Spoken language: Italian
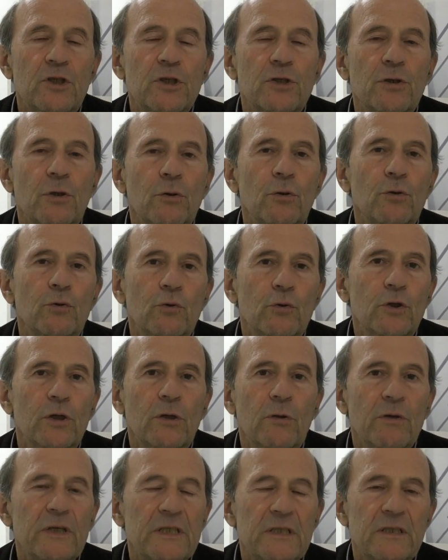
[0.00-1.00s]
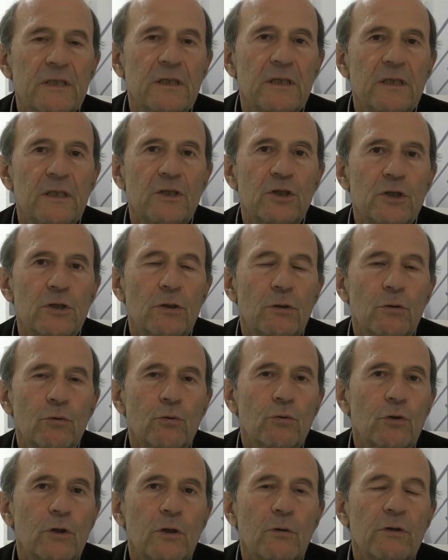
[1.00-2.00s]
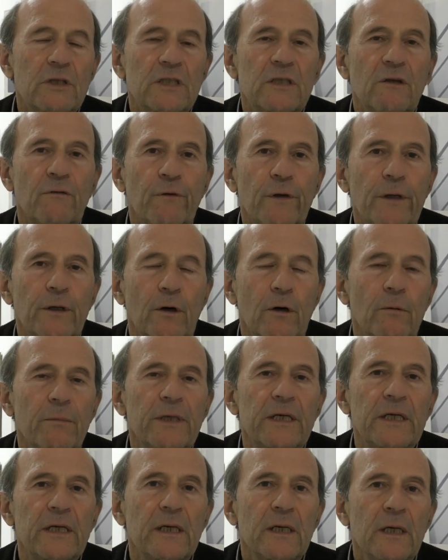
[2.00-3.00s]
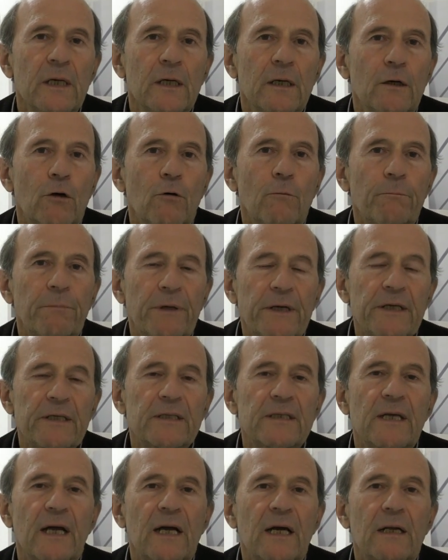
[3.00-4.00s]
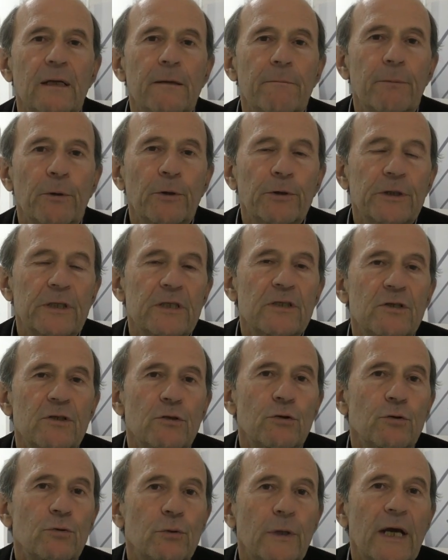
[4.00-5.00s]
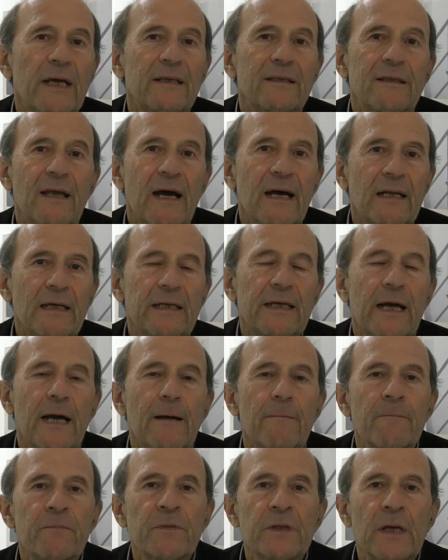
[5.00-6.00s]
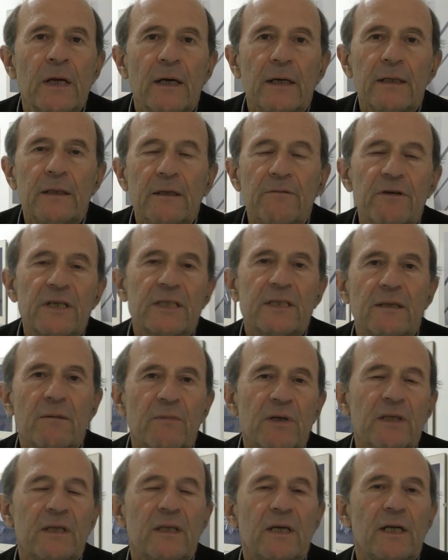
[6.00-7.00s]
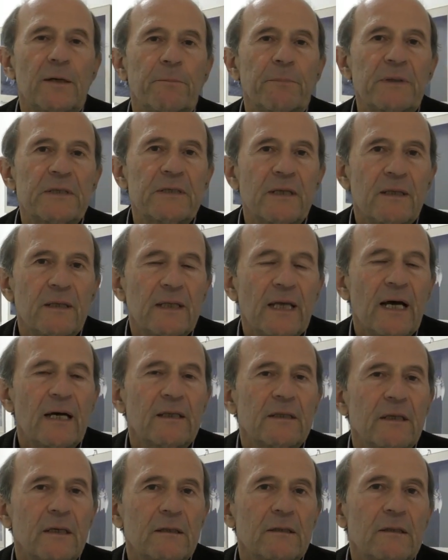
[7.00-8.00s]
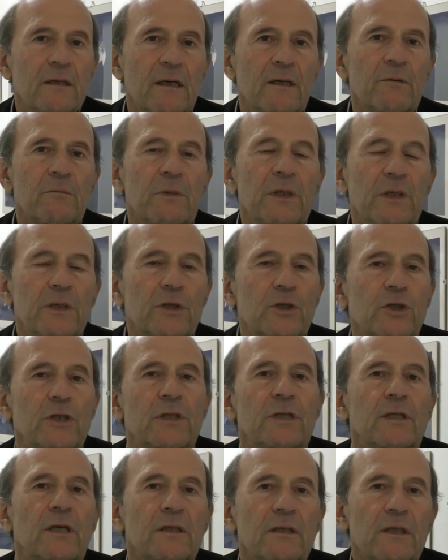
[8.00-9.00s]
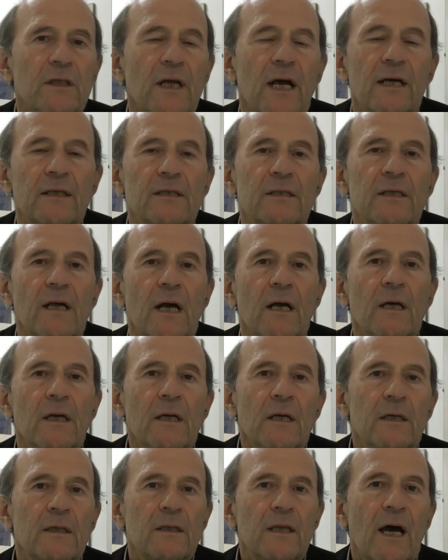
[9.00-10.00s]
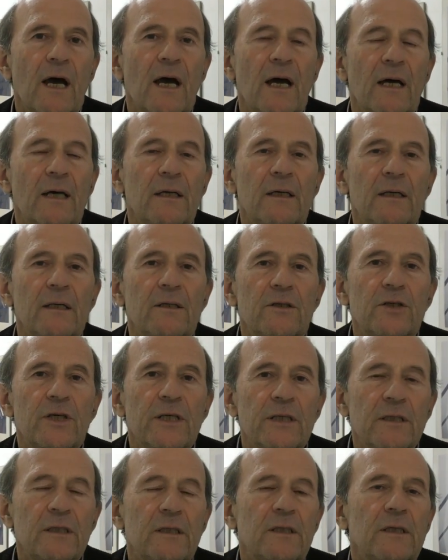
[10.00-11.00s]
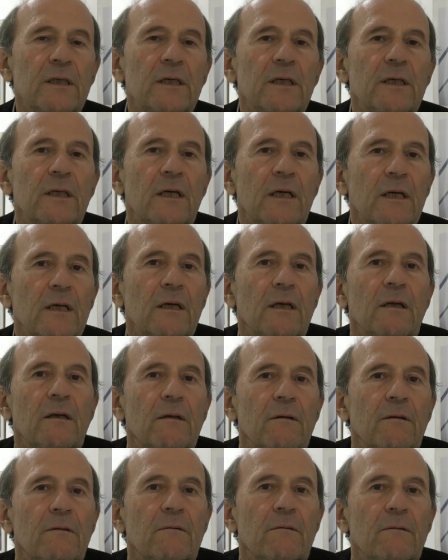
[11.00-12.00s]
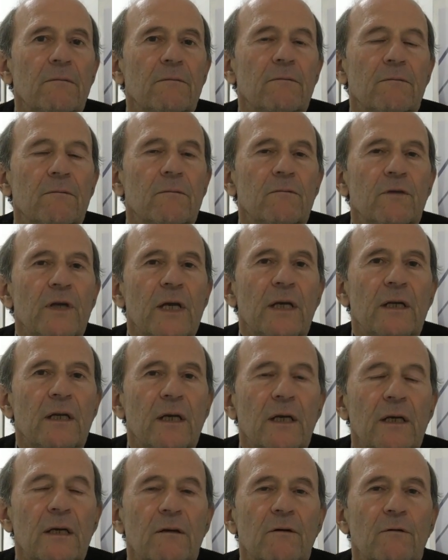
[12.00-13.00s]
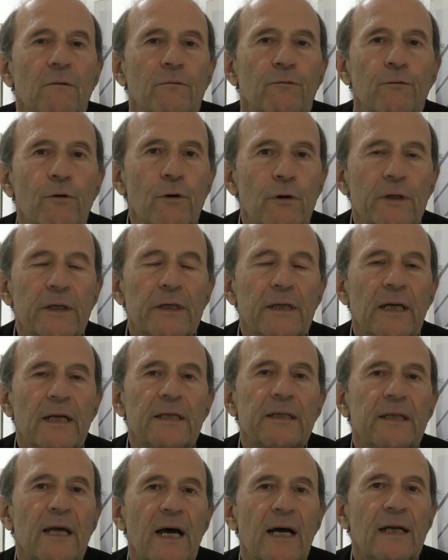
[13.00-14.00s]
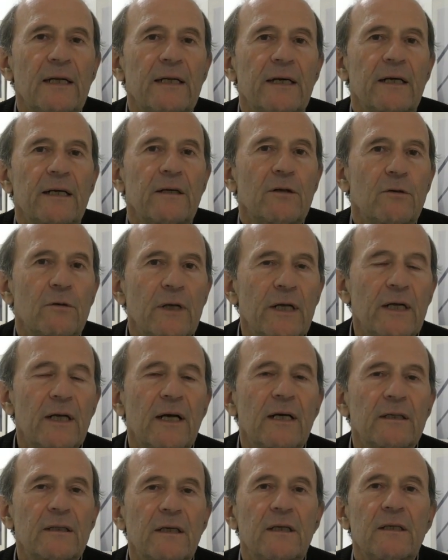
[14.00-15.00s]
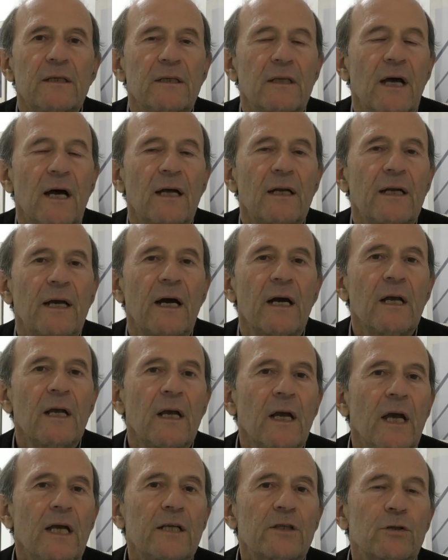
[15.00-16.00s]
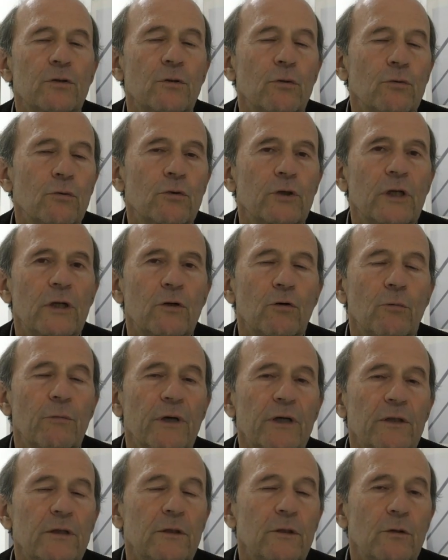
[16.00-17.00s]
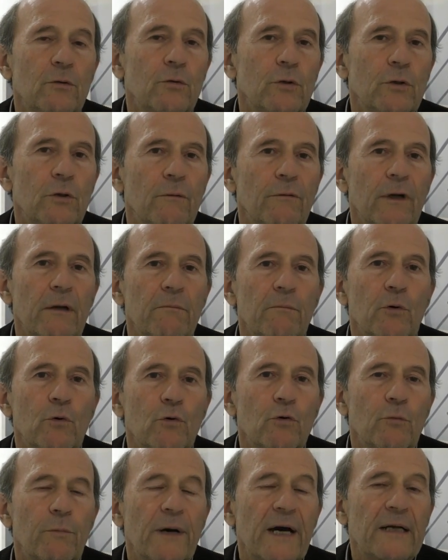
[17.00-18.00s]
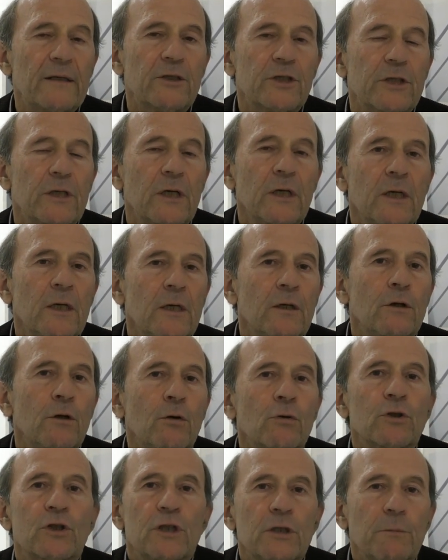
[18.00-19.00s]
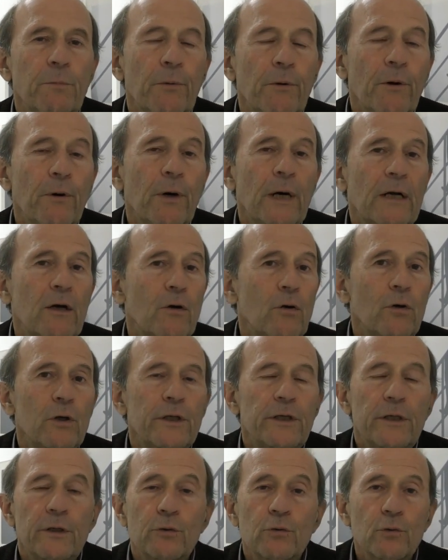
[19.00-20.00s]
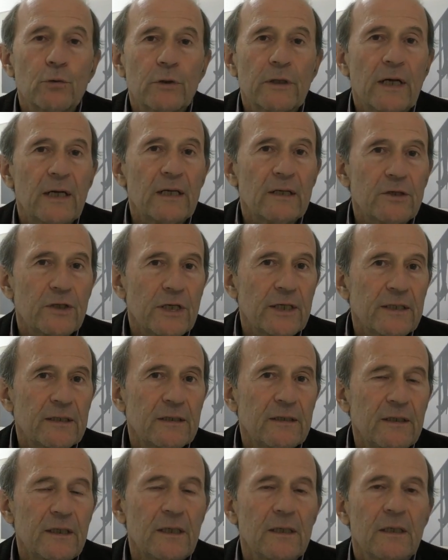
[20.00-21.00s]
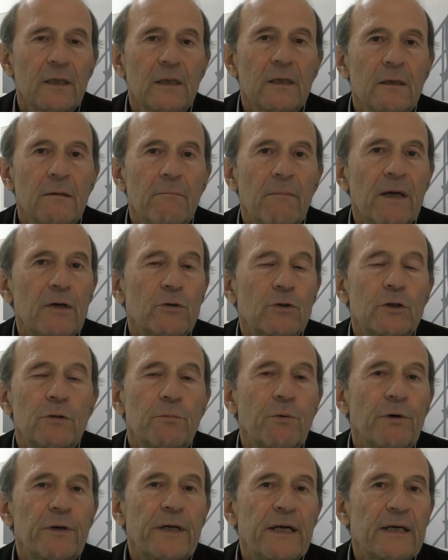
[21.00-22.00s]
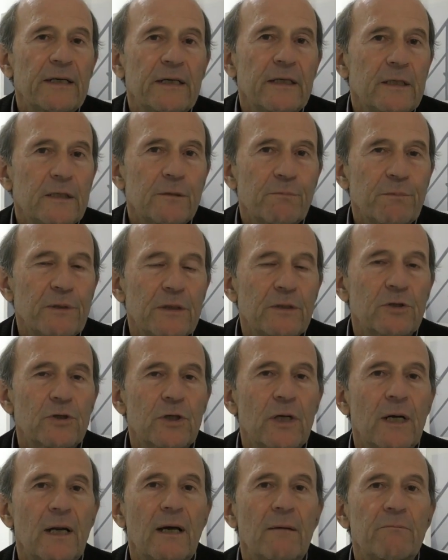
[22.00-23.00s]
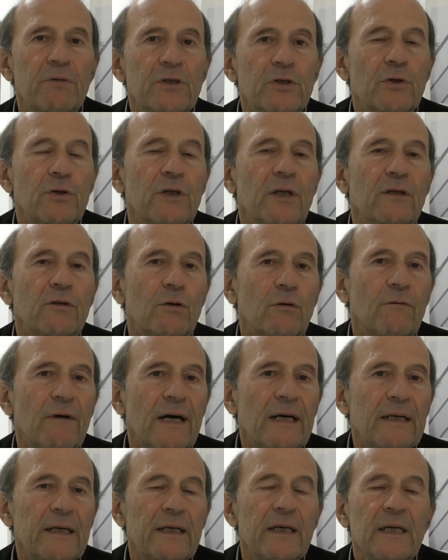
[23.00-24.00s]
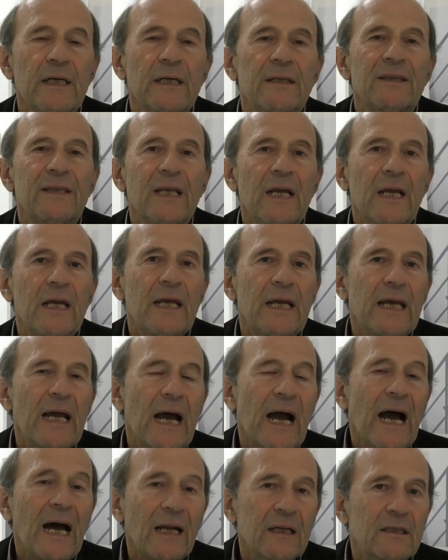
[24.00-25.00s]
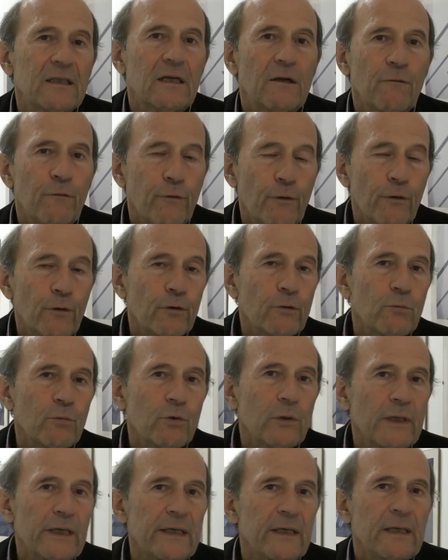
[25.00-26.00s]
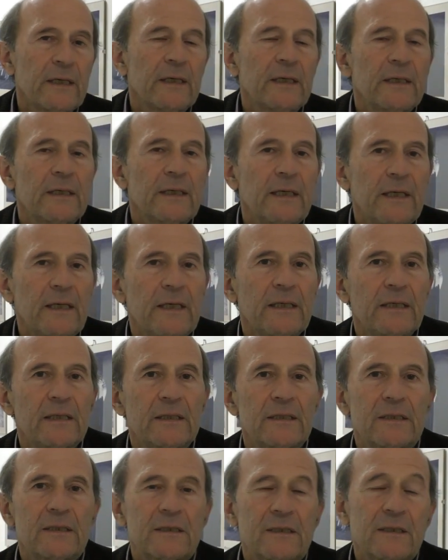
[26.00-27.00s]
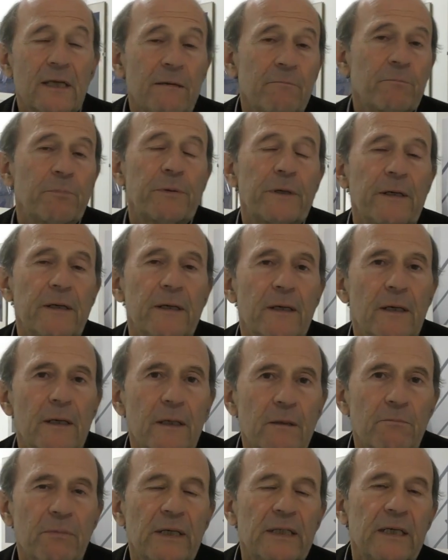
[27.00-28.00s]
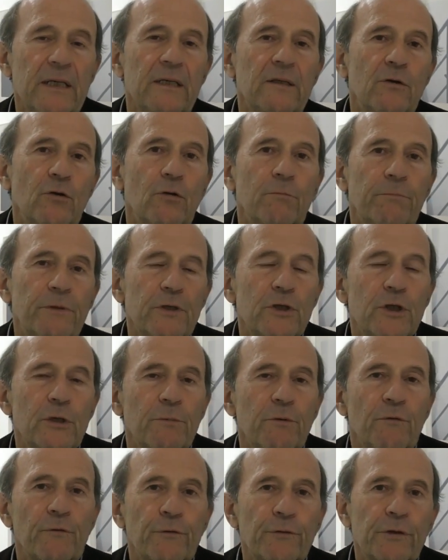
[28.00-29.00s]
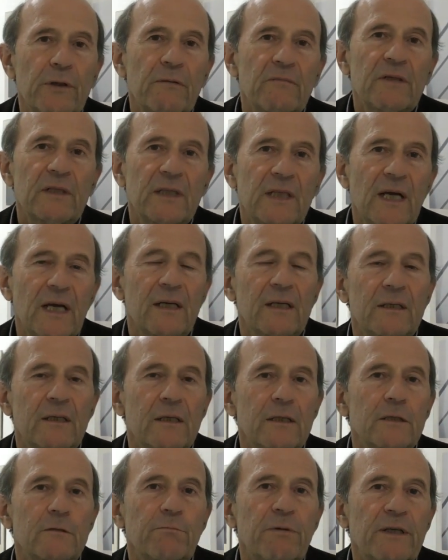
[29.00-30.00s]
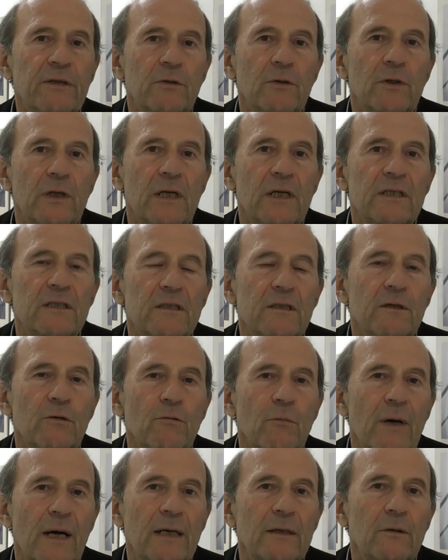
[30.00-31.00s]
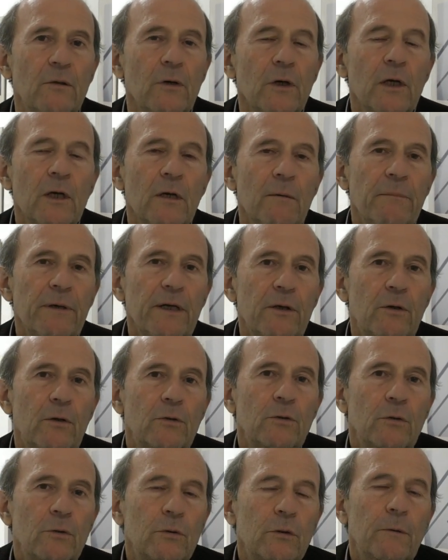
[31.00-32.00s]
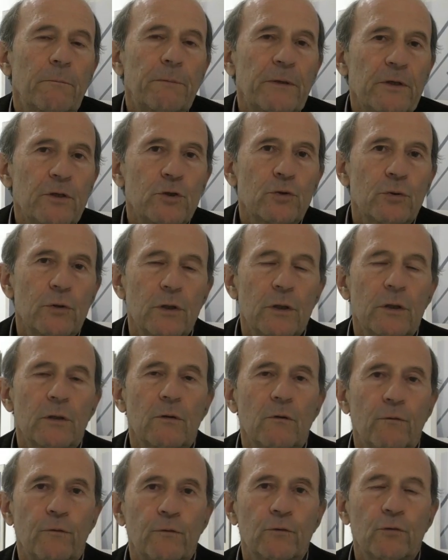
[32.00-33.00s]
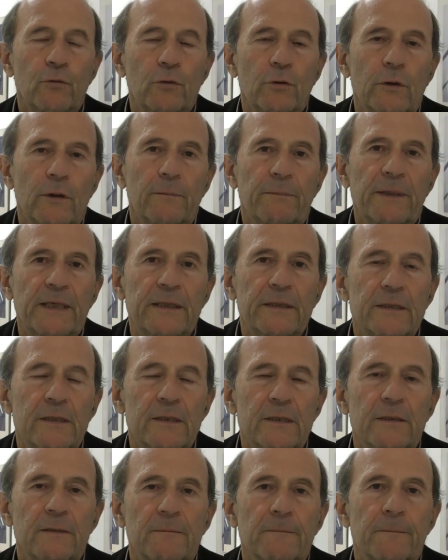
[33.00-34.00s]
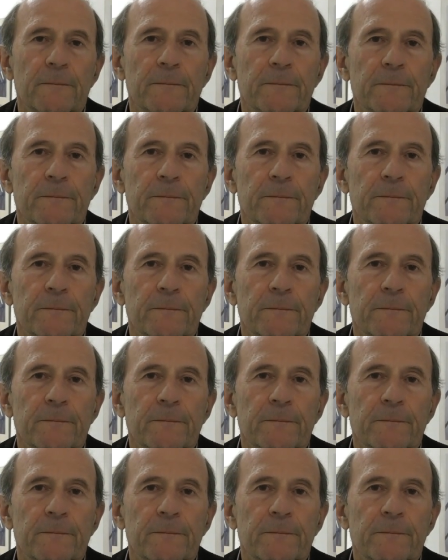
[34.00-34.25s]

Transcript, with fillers: ci, sono questi, ci, sono tutti questi, fenomeni, compresa l'ipotesi di una Italia eh, diversamente rappresentata in termini di cittadinanza da eh, gente che eh, viene fuori dall'Italia, che non è nata in Italia e sono tutti argomenti di cui dovremmo occuparci. Non si può accogliere tutta la gente, ma non si può neanche respingerla. Bisogna trovare delle altre formule che sempre ribadendo il principio fondamentale del rispetto dell'essere umano, però non pregiudichino il futuro del Paese.